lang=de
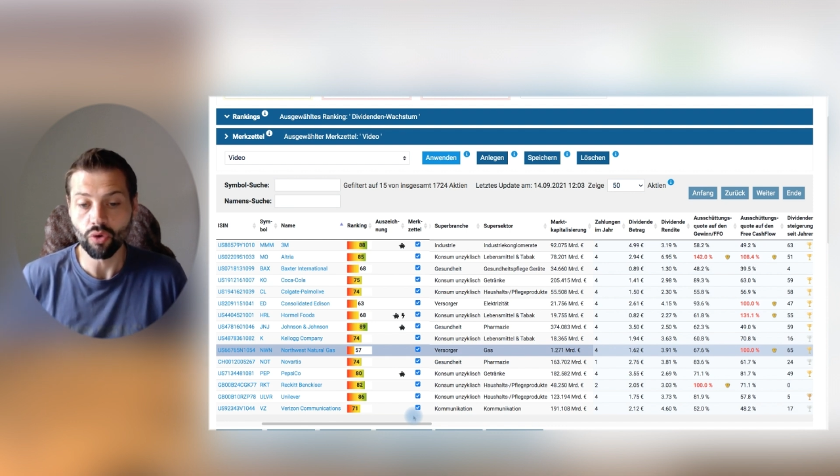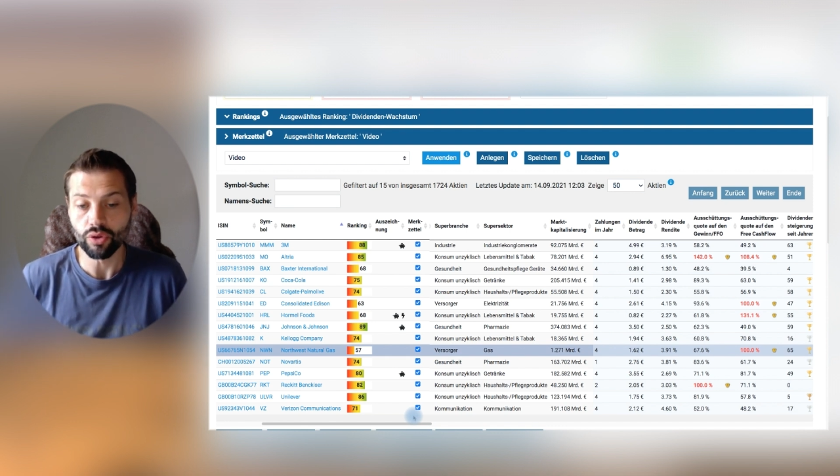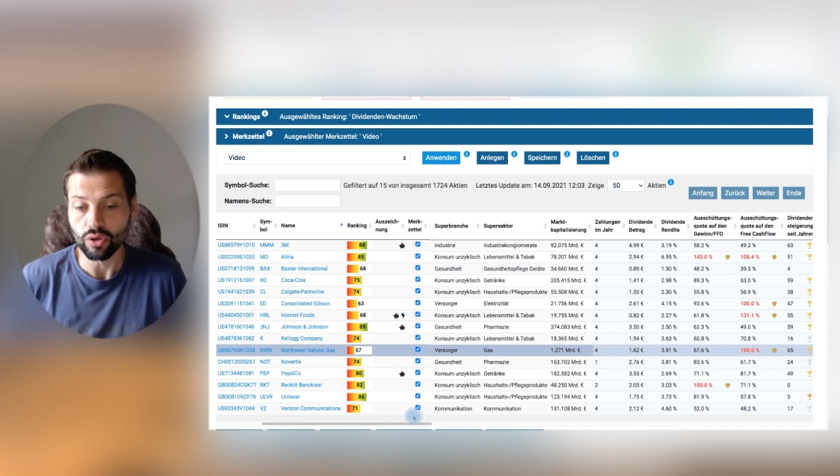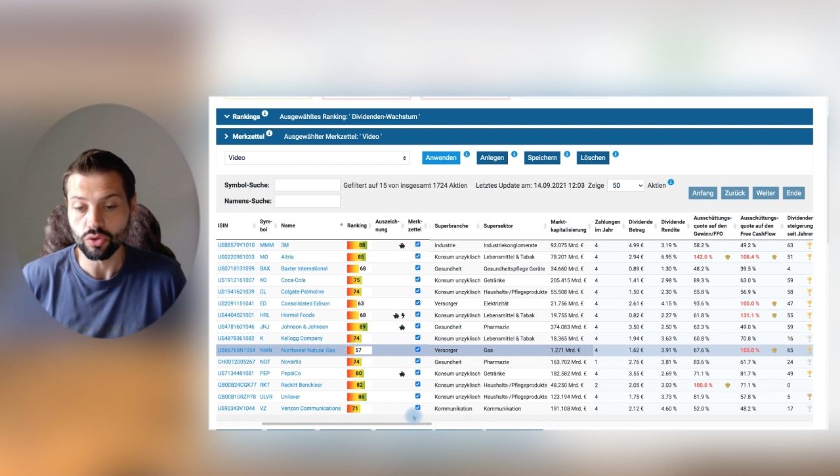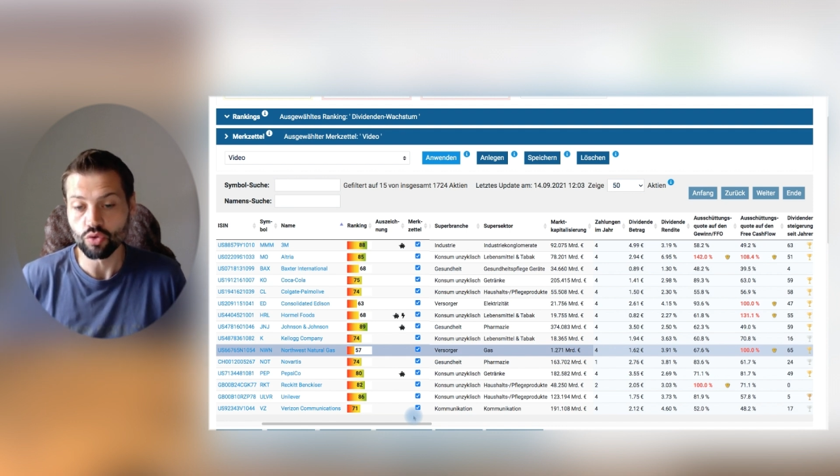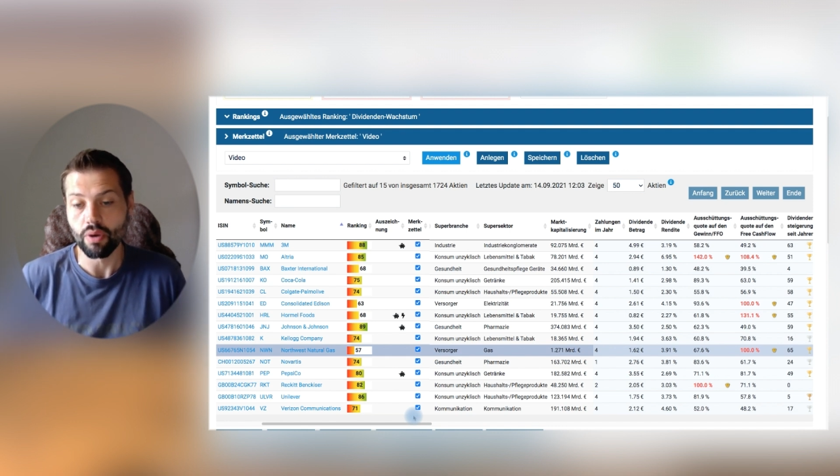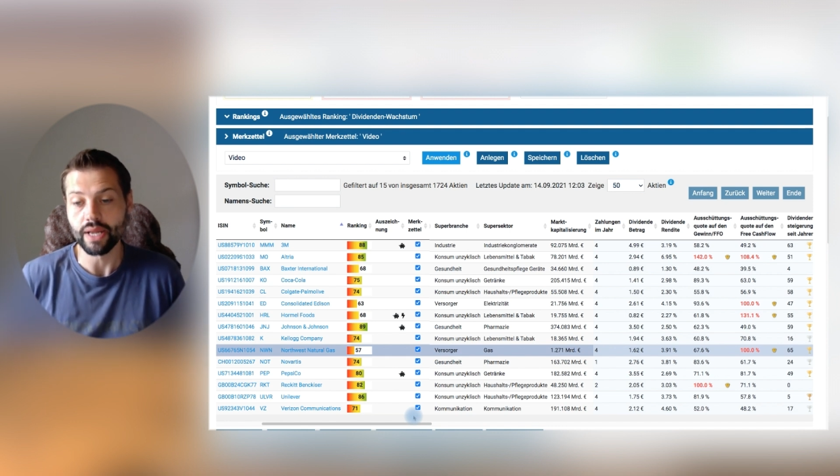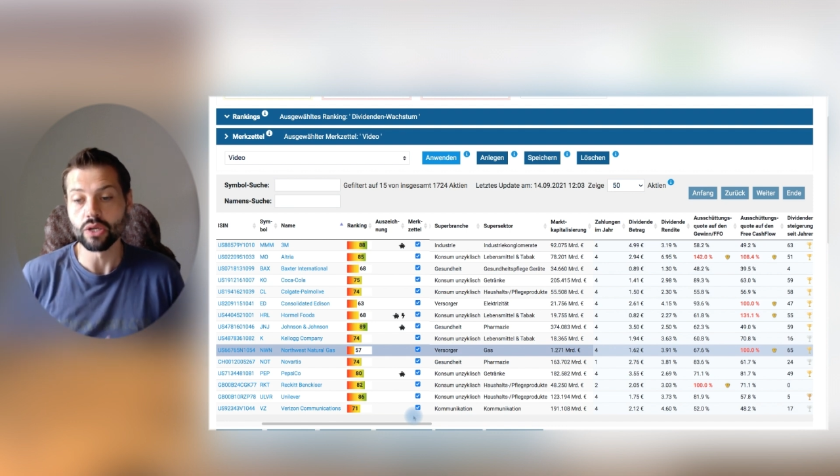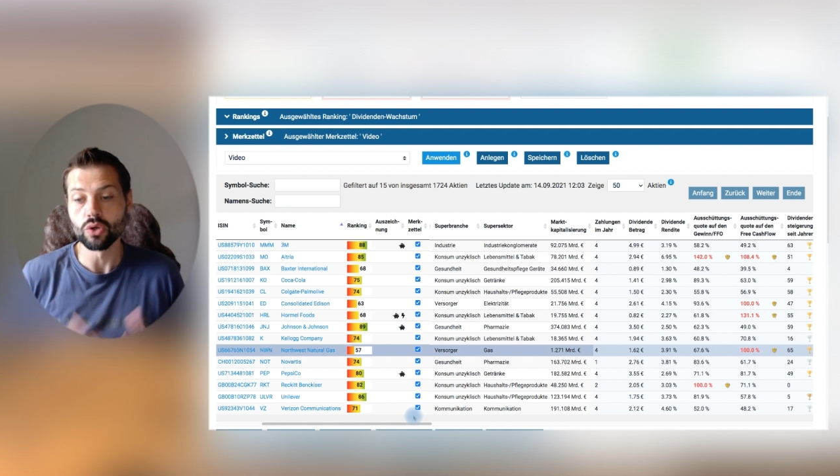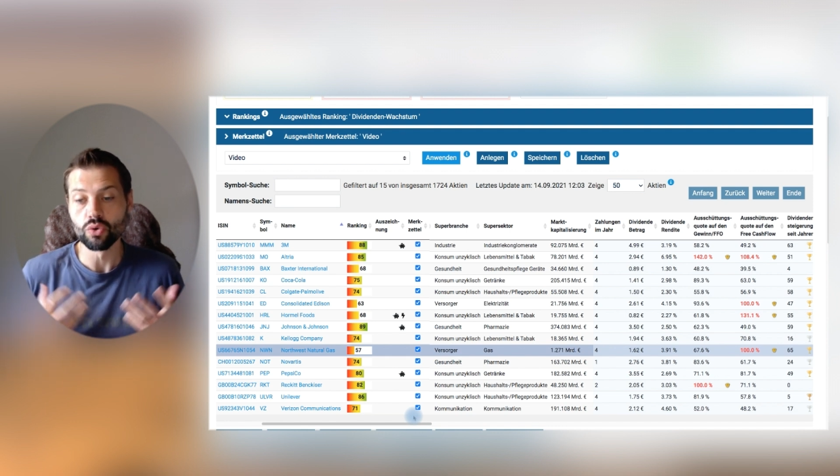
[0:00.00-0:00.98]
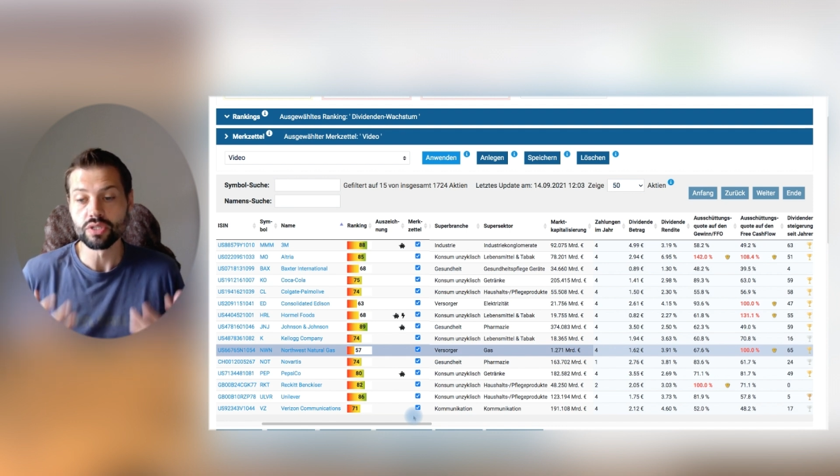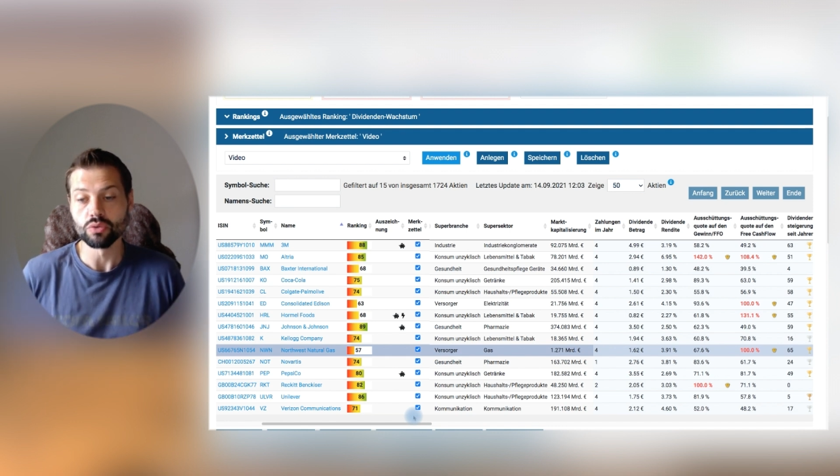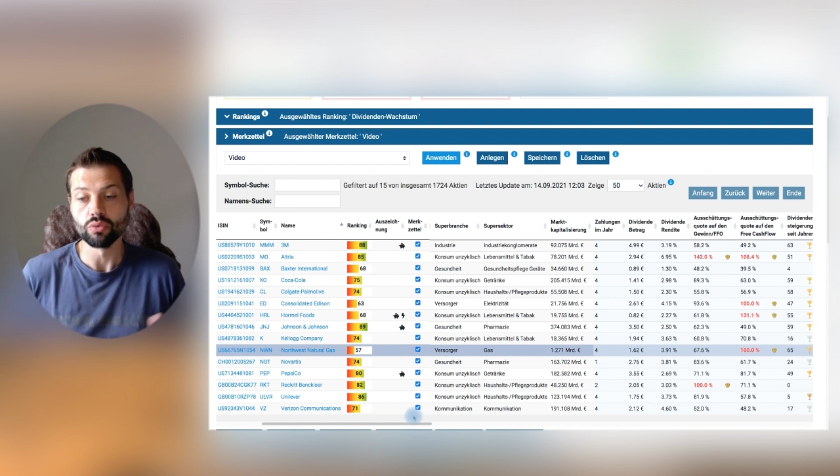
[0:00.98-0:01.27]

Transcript: gehört auch zu meinen größten